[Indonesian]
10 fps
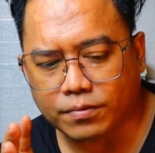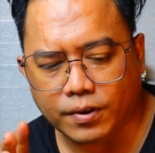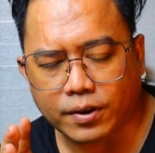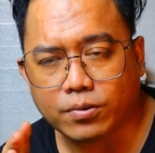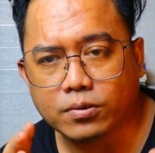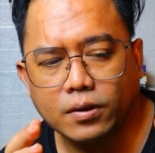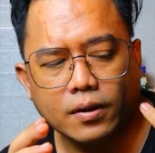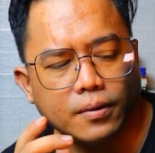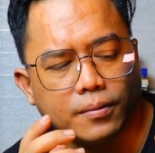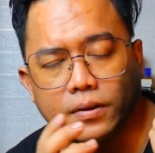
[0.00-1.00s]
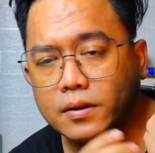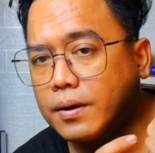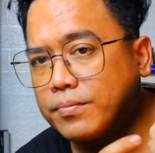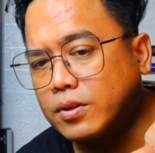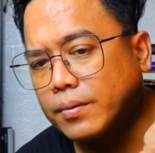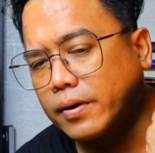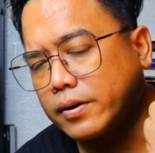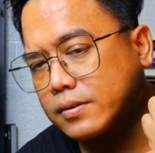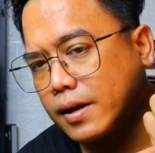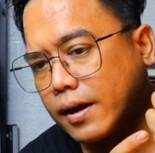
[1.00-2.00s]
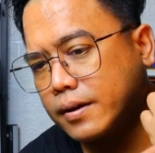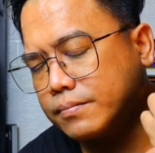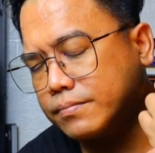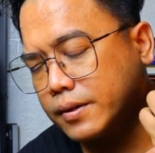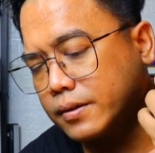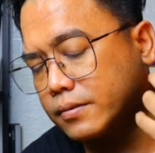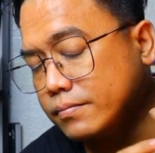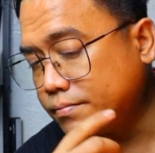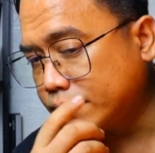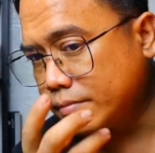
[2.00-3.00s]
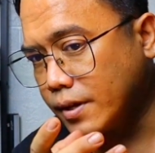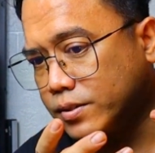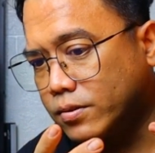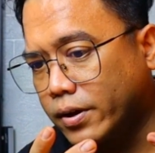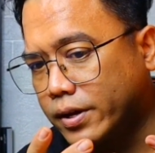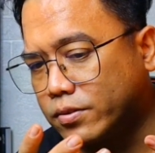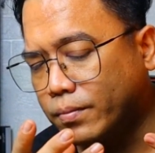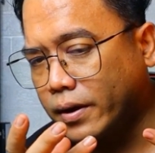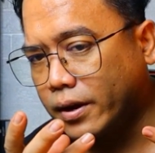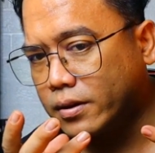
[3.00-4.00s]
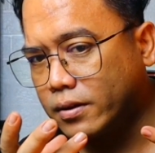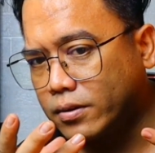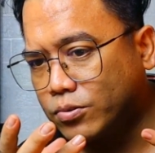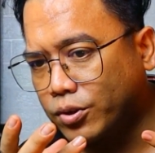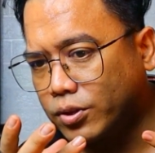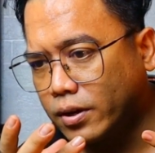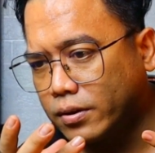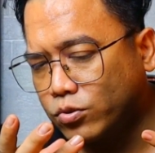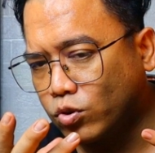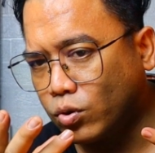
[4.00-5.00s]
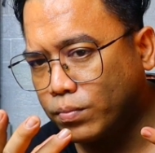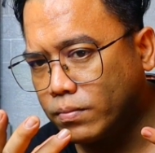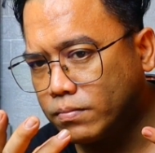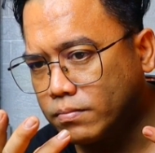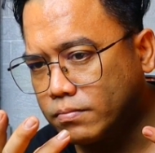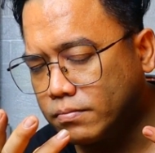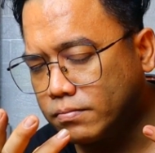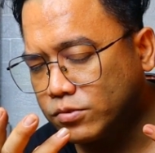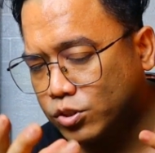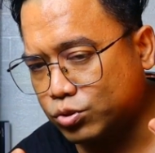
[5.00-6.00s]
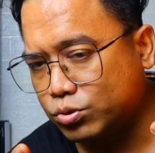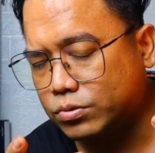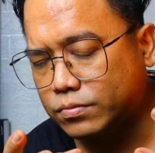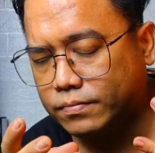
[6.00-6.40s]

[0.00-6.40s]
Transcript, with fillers: very good ya ini 6 jam guys tahan ya as long as lo pakai di cuaca yang cukup sejuk